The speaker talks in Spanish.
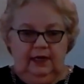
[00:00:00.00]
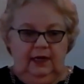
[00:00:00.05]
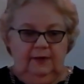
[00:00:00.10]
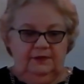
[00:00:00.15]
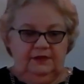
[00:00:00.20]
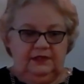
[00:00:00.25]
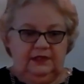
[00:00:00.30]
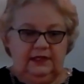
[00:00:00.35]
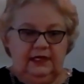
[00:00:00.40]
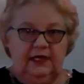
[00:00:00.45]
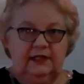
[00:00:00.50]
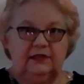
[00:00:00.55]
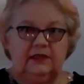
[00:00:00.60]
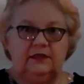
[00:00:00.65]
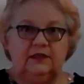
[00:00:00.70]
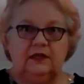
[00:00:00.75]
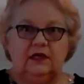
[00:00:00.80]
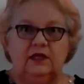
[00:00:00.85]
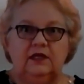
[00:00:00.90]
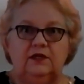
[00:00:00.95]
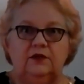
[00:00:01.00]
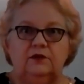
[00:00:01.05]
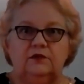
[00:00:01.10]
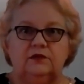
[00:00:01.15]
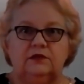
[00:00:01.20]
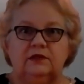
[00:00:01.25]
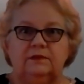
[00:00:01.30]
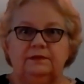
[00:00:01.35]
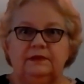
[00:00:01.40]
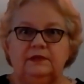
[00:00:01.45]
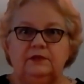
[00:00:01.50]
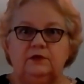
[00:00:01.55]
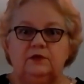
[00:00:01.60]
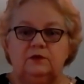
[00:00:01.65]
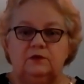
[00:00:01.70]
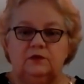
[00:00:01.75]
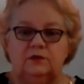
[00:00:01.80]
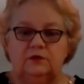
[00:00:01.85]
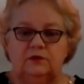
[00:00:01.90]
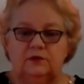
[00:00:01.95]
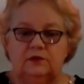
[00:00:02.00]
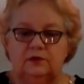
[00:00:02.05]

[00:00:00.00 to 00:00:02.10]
a mis cartas, ay Dios, ¿qué pasó?